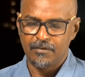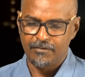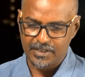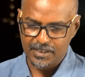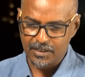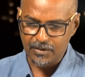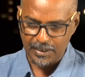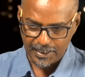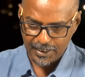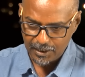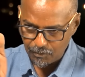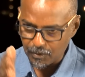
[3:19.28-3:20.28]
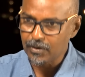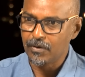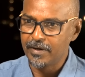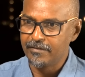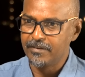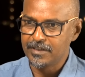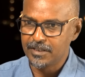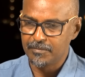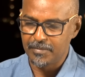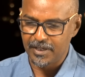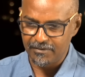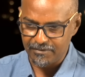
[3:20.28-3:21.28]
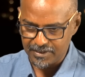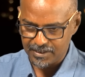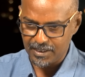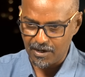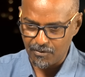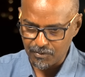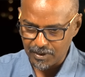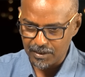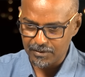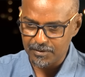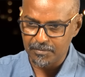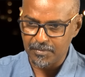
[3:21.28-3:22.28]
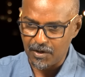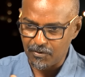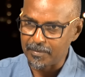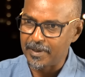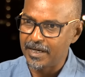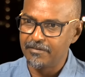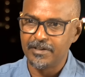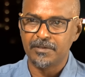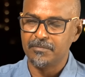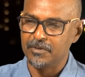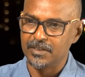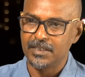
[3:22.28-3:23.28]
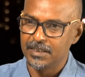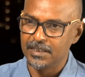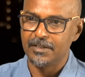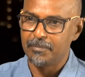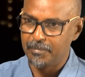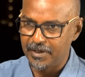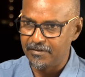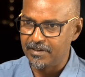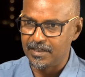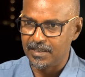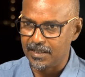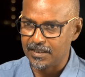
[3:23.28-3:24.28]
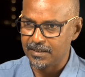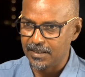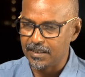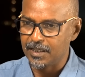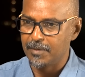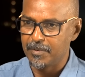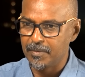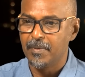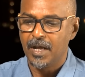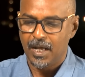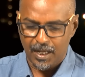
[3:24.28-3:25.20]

ஃபஸ்ட்டு நீங்கள் உங்களுடைய வேர்ஷன் படி ஃபஸ்ட்டு அவங்களுக்கும் அவர் மனைவிக்கும் வந்து பிரிவினை நடக்குது அதுக்கப்புறம்